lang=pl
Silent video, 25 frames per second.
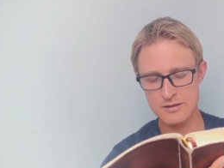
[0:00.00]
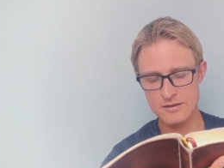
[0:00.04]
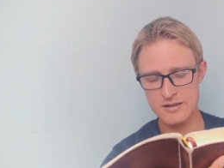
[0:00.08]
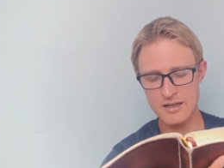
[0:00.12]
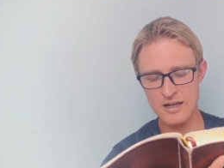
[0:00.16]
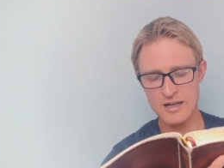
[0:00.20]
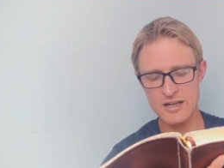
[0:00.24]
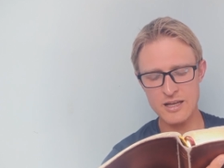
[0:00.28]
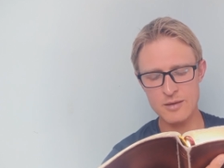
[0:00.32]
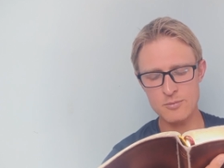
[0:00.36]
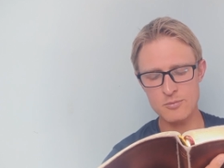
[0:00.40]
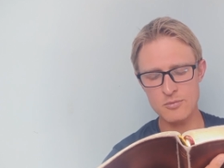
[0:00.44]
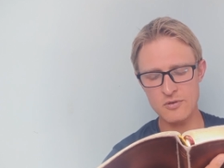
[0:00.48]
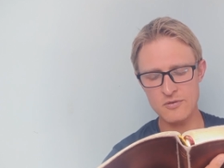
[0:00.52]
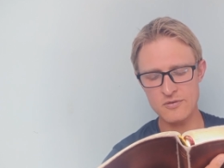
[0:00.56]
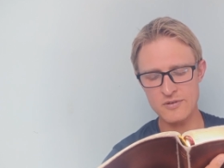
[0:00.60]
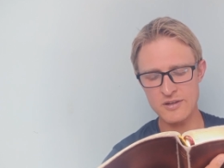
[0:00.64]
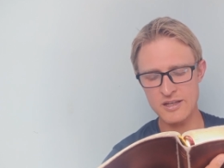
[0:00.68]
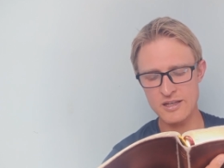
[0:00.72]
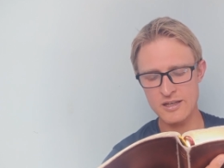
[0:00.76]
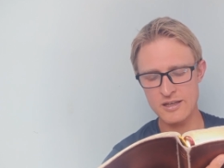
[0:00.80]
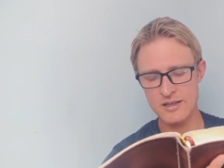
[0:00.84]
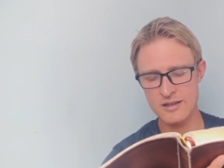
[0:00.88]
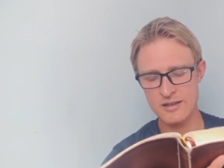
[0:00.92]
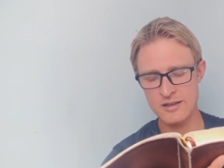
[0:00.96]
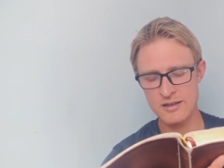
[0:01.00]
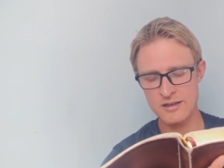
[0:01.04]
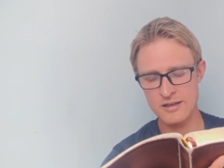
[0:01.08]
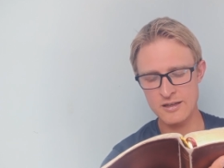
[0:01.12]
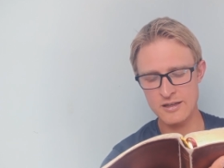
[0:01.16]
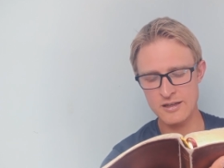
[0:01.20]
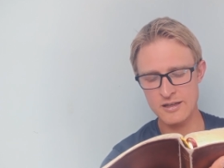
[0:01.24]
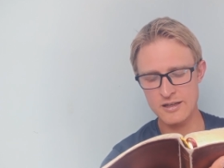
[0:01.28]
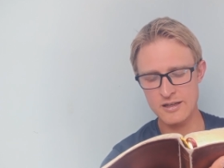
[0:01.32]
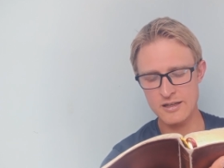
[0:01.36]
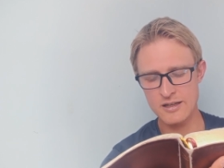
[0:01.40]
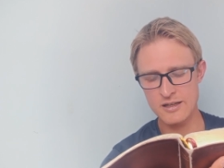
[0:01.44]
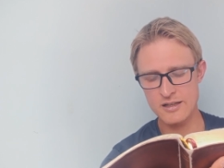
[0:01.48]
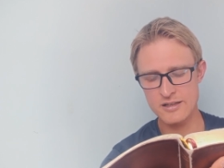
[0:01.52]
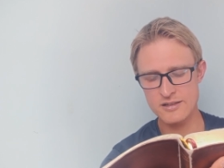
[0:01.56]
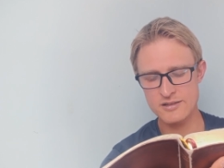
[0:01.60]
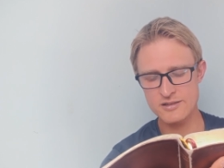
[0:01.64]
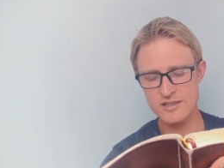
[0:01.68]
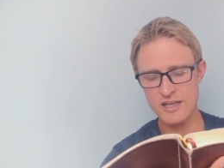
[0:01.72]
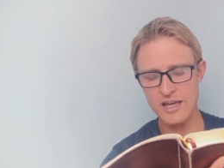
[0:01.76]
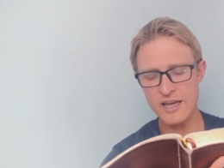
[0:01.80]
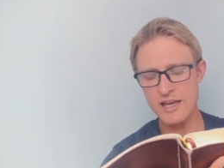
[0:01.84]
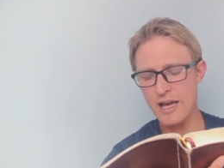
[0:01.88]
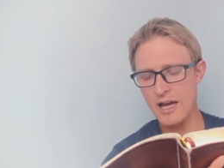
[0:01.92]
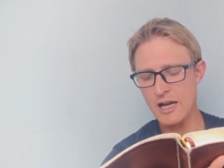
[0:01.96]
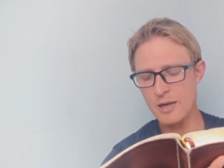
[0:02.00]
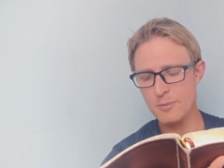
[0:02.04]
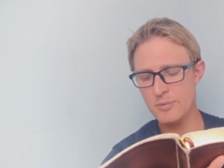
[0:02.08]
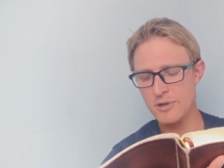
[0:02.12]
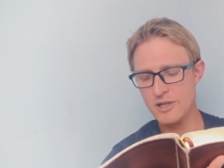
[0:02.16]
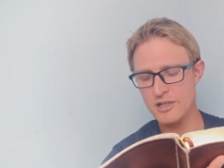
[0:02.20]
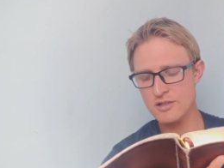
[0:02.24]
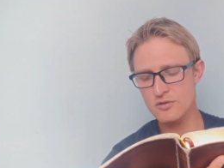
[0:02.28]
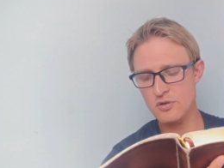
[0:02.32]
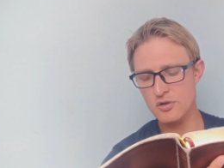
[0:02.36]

Dalej mówi: Nie jakby